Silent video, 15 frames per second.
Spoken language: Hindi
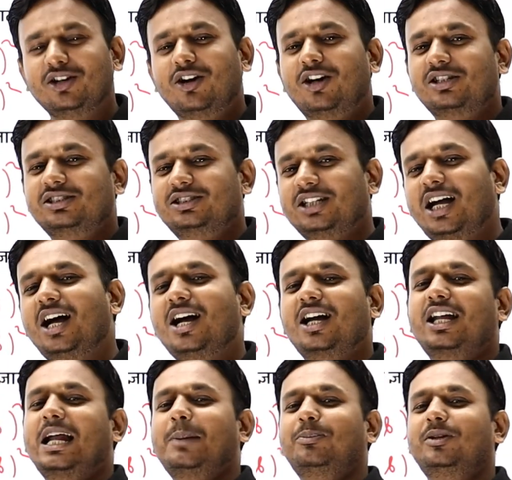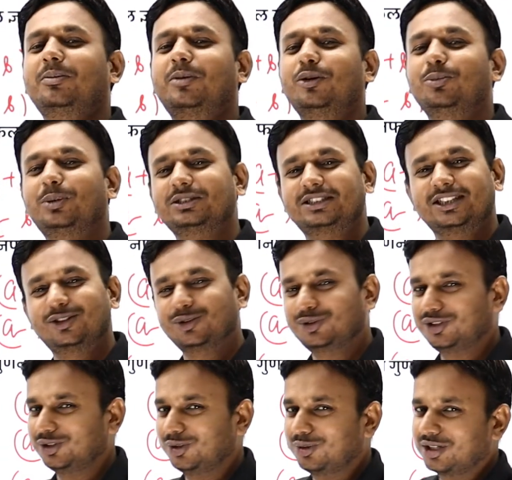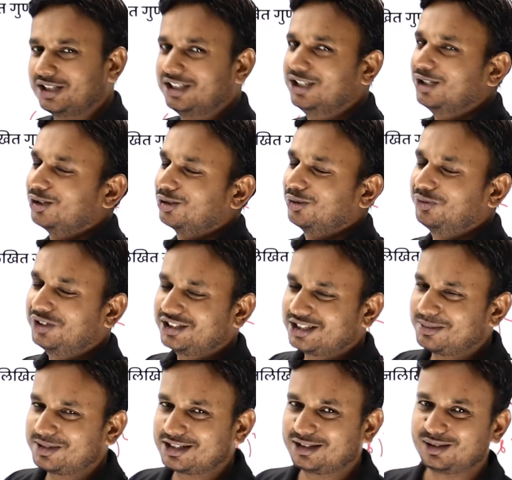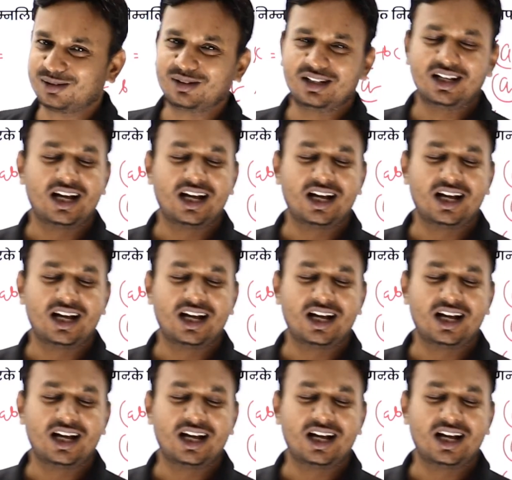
और यहां अगर आपसे बहुपत से दोस्ती हो गई तो फिर समझ लो